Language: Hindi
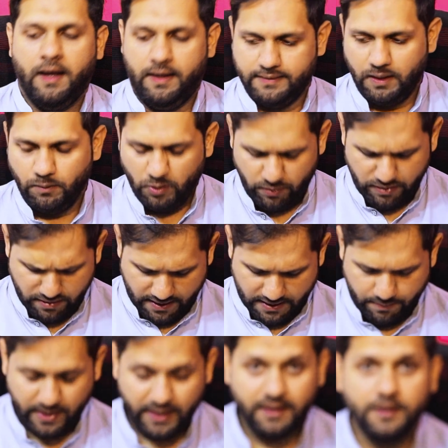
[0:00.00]
असलम मजीदान
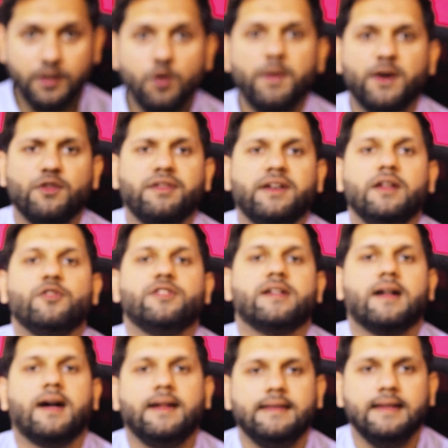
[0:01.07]
न्यू मेट्रो सिटी
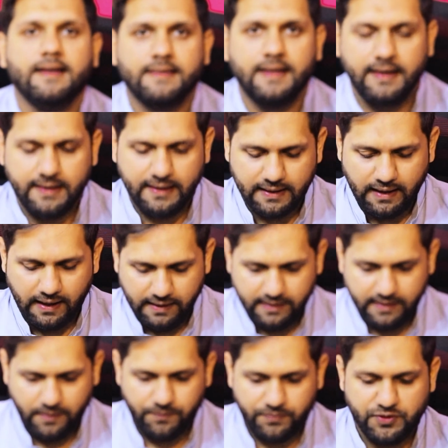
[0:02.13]
गुजर खान की एक नई डील आई
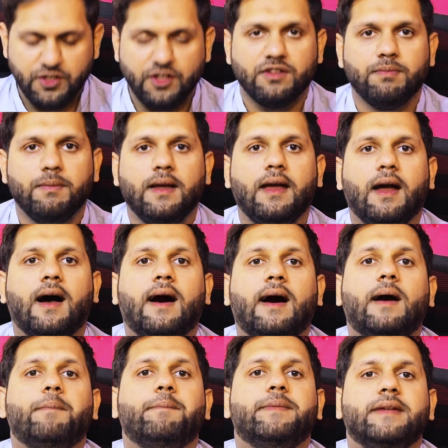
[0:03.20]
है जिसमें
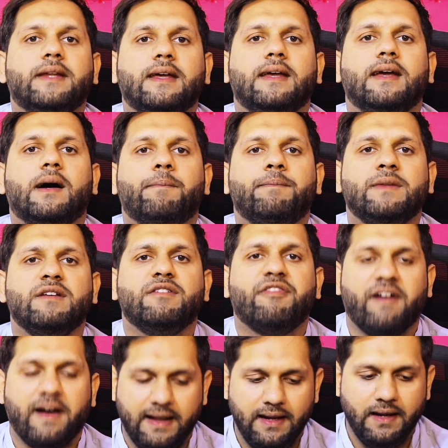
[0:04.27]
आपने अपनी
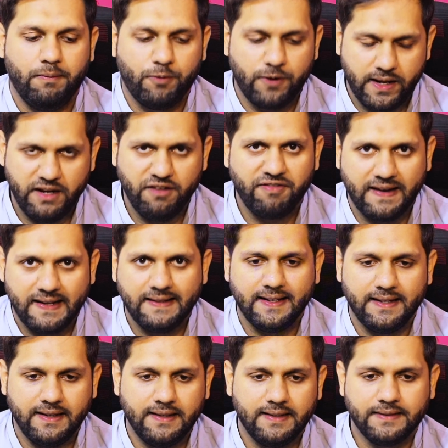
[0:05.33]
फ़ाइल पुरानी फ़ाइल
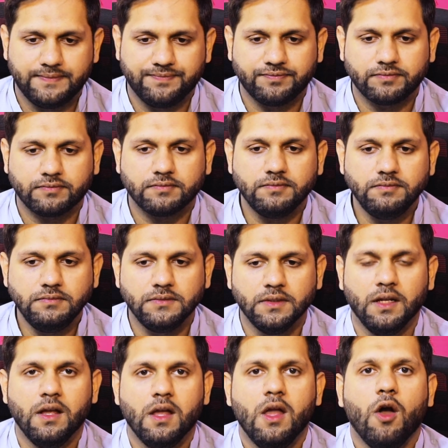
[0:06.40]
देनी है
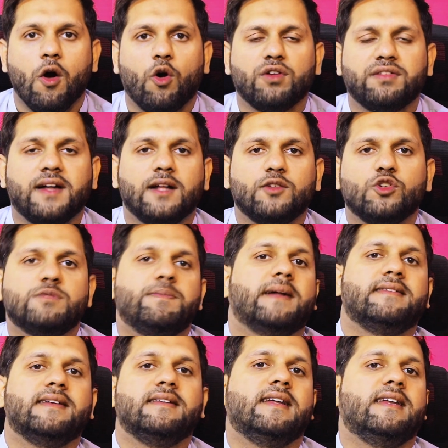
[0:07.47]
और साथ कुछ
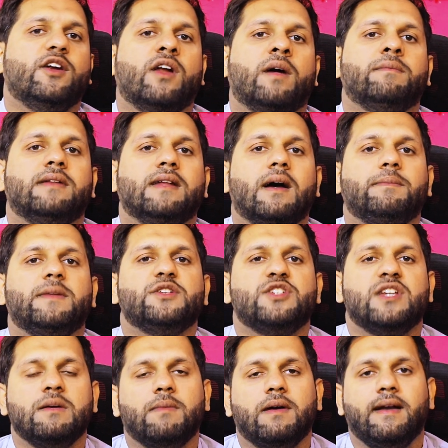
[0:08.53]
पैसे देने और हमसे आपने
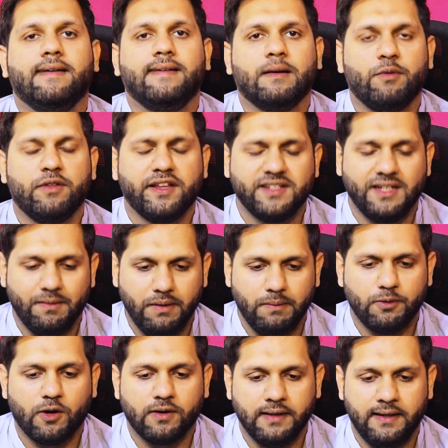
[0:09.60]
छः मरल का एक पोजेशनेबल
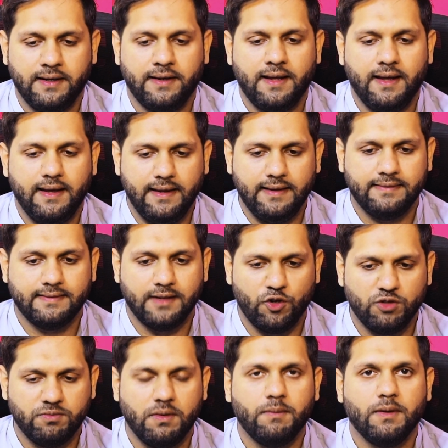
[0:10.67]
प्लॉट ले लेना है ए
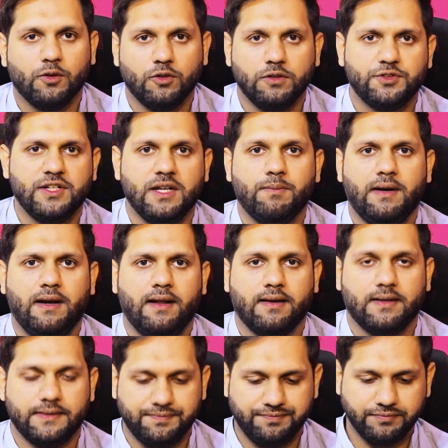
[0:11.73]
साउथ में बिल्कुल छः मरल
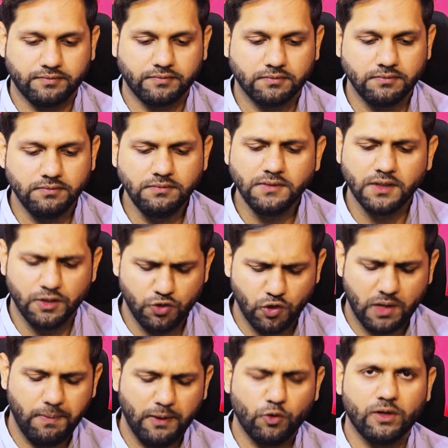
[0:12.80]
का जो
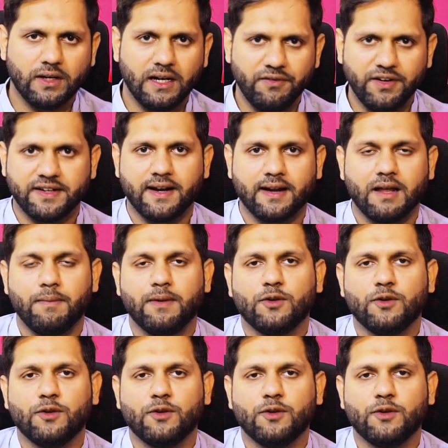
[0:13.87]
कि बिल्कुल रेलवे ट्रैक के